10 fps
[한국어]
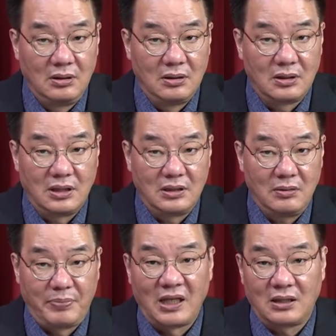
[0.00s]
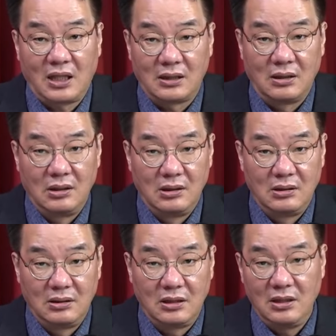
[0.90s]
여러 가지 방탄
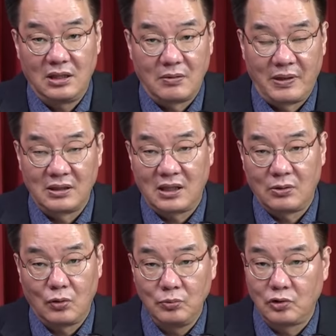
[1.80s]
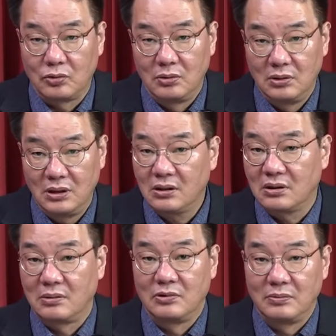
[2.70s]
전략, 방탄 꼼수 이런 것
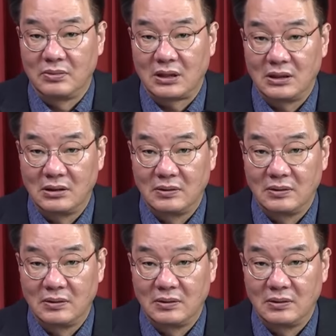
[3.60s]
때문입니다.